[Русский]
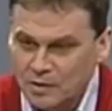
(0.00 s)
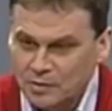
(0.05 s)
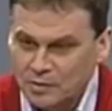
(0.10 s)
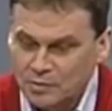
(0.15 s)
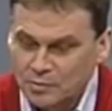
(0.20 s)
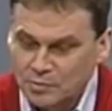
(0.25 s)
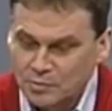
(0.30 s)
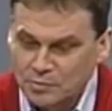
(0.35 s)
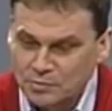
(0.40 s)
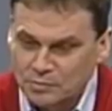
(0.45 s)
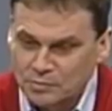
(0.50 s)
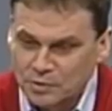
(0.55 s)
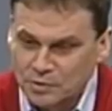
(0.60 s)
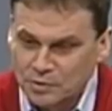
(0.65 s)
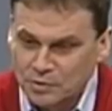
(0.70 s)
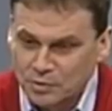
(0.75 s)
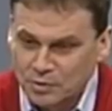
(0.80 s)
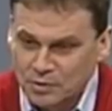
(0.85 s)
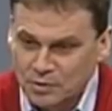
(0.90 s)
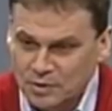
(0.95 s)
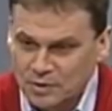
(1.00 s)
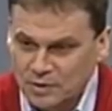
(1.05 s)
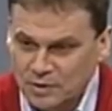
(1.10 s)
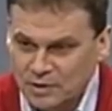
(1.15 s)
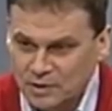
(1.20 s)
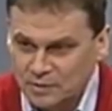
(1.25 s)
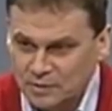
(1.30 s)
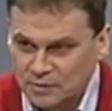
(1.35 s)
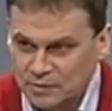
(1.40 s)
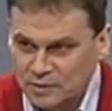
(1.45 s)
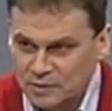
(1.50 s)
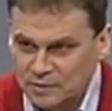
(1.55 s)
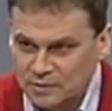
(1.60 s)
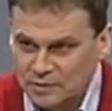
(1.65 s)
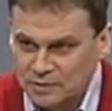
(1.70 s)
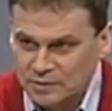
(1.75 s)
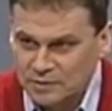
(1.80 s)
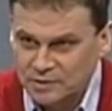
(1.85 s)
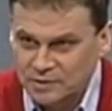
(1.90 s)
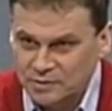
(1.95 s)
Ну, не только я, у нас
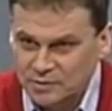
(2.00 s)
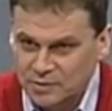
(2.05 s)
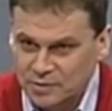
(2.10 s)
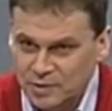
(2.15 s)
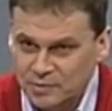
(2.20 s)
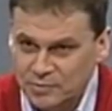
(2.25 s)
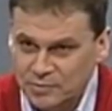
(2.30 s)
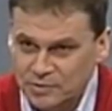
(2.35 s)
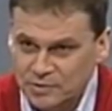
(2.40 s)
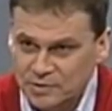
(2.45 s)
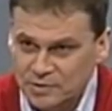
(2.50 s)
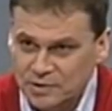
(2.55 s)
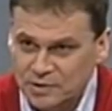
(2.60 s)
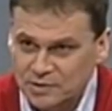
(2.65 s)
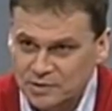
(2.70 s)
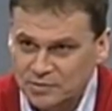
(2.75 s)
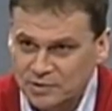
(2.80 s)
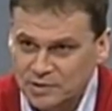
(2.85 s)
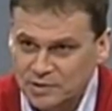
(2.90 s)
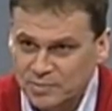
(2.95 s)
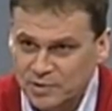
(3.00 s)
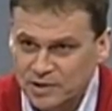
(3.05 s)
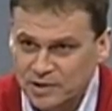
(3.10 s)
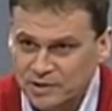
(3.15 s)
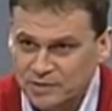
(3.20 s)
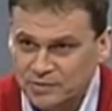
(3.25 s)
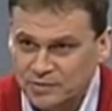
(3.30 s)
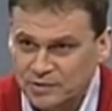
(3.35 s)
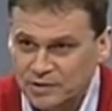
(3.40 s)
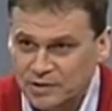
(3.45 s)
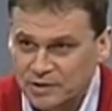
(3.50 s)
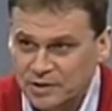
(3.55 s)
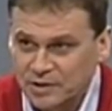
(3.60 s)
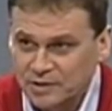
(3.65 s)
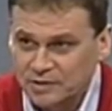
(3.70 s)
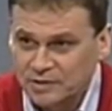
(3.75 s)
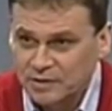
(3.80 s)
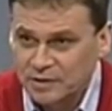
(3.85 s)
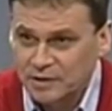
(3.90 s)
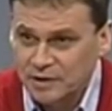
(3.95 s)
есть руководство, есть у нас спортивный
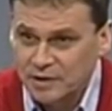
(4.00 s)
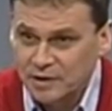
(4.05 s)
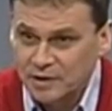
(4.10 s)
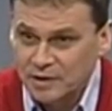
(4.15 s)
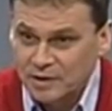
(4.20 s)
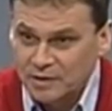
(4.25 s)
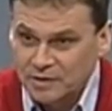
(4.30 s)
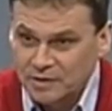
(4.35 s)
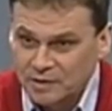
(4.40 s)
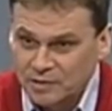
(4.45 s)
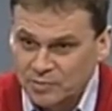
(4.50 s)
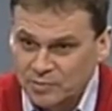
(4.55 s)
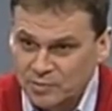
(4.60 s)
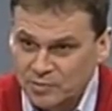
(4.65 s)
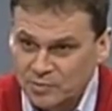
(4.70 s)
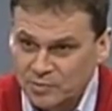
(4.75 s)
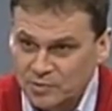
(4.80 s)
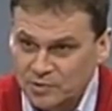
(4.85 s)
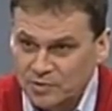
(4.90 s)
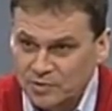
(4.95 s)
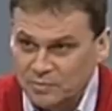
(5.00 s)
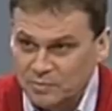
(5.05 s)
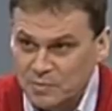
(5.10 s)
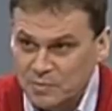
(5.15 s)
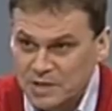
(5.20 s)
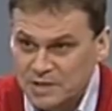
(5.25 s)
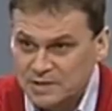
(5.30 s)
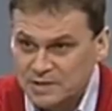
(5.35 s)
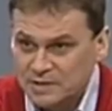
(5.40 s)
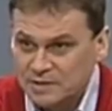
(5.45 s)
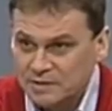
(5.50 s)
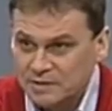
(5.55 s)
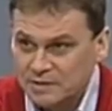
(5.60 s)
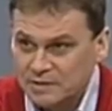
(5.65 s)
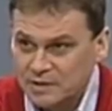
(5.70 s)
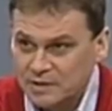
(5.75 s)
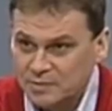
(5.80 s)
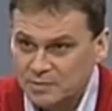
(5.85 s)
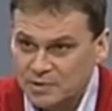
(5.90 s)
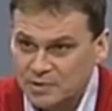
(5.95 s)
директор где мы будем вместе
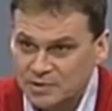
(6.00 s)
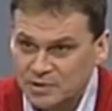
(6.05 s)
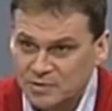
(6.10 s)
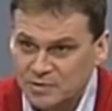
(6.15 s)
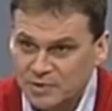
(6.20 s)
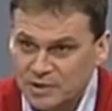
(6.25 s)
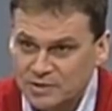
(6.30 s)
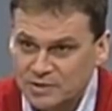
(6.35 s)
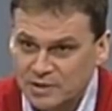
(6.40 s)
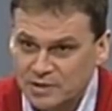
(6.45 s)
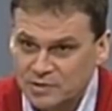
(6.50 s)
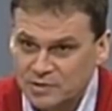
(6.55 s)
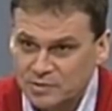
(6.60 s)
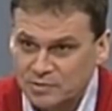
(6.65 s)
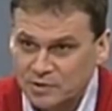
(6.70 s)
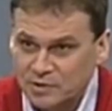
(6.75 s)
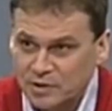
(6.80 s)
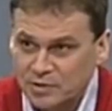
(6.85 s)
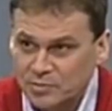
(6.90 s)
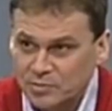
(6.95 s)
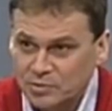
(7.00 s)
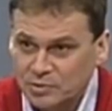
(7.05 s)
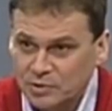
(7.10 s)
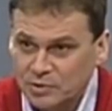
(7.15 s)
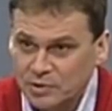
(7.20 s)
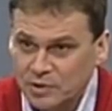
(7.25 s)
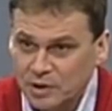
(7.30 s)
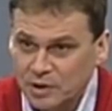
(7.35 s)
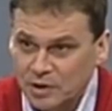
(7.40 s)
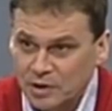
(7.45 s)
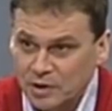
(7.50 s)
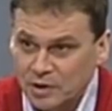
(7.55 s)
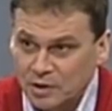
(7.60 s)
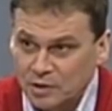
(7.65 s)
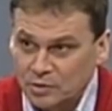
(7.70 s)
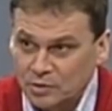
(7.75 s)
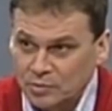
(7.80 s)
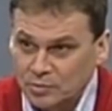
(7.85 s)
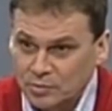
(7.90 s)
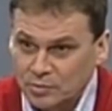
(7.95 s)
как бы заниматься лицензионной работой.
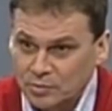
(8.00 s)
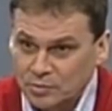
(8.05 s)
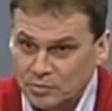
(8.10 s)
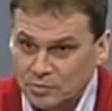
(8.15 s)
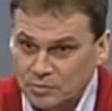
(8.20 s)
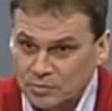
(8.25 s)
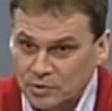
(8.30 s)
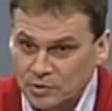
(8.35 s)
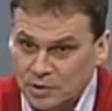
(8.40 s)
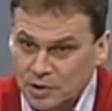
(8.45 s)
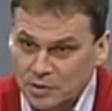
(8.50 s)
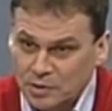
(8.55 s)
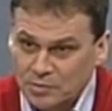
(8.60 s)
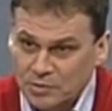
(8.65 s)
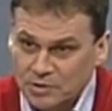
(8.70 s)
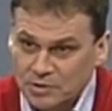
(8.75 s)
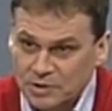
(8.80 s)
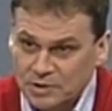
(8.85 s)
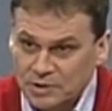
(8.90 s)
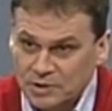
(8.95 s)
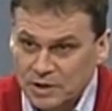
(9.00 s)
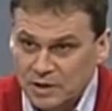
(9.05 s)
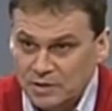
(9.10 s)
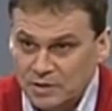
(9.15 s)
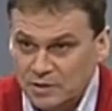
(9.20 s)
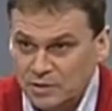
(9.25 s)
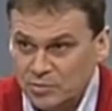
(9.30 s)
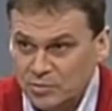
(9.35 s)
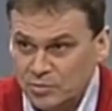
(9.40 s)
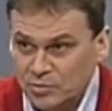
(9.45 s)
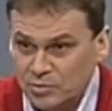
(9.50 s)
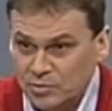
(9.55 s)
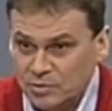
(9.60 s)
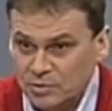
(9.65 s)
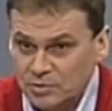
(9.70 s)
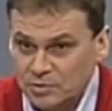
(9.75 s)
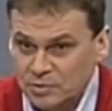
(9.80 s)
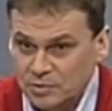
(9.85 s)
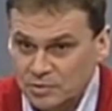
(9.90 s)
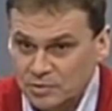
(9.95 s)
Но никакой здесь тайны не
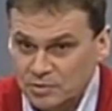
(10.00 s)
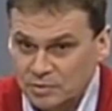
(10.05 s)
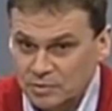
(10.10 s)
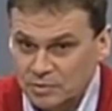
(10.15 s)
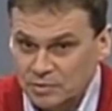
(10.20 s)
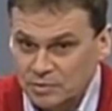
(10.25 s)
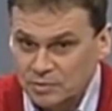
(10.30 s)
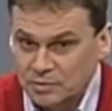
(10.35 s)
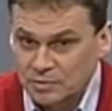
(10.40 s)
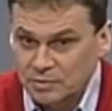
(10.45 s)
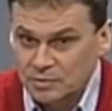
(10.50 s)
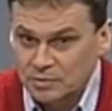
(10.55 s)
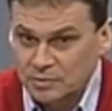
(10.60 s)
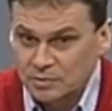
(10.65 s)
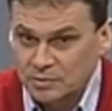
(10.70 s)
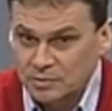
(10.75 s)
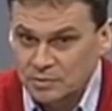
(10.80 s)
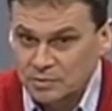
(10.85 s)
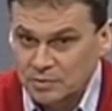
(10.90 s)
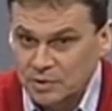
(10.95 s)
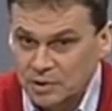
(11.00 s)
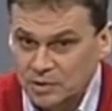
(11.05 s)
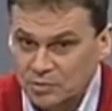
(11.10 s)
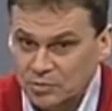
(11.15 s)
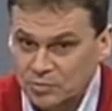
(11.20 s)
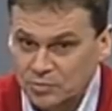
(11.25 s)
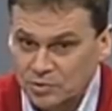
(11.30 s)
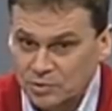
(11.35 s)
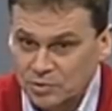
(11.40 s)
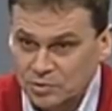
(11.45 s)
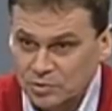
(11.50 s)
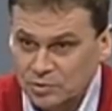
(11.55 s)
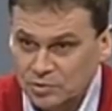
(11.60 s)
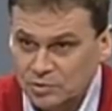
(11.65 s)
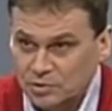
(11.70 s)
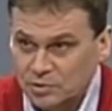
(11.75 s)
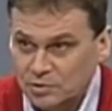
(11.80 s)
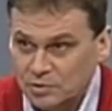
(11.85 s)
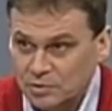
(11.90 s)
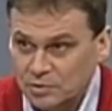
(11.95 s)
будет. Э, я думаю, то,
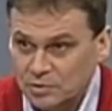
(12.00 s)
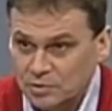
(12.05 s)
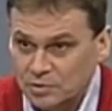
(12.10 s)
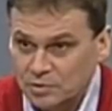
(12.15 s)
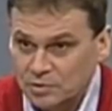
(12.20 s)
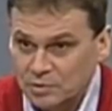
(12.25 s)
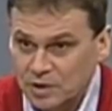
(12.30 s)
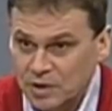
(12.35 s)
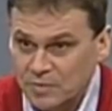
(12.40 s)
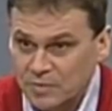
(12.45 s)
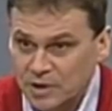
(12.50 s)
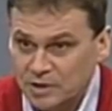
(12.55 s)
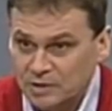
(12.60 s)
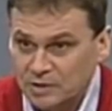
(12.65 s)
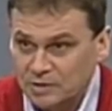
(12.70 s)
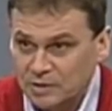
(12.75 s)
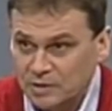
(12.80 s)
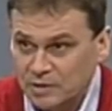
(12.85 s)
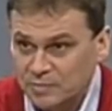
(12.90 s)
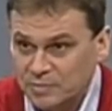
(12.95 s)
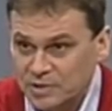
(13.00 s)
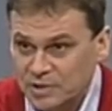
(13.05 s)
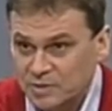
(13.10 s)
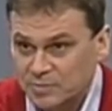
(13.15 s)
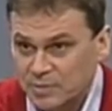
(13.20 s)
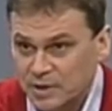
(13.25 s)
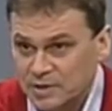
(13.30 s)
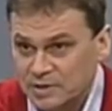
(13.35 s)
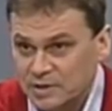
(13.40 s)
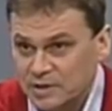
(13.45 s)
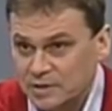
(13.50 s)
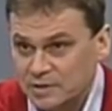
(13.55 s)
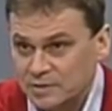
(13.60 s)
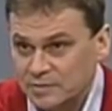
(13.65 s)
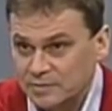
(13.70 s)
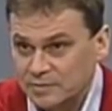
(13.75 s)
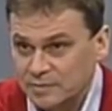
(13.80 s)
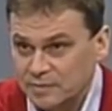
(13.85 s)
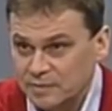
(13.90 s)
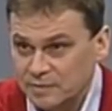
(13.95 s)
что команда на 50%
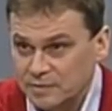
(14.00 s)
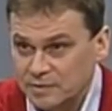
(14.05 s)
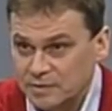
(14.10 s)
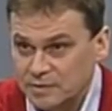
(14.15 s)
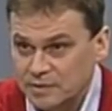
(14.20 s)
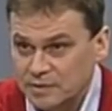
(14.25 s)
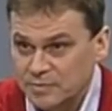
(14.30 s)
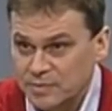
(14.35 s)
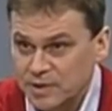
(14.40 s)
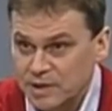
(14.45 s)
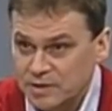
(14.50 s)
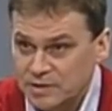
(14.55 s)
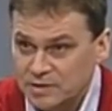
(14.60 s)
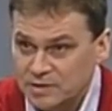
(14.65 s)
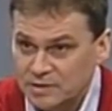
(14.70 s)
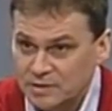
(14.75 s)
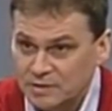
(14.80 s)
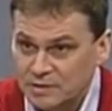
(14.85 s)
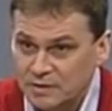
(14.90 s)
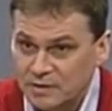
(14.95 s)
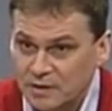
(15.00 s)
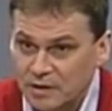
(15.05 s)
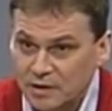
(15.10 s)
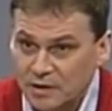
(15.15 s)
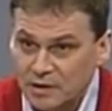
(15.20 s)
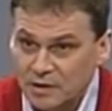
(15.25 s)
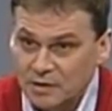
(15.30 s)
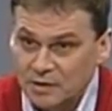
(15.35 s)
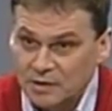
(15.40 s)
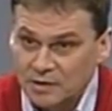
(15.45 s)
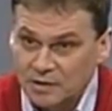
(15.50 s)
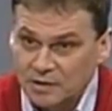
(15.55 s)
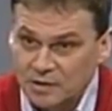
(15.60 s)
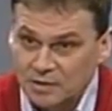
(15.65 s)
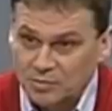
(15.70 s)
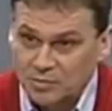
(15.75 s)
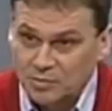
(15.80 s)
э, изменится, и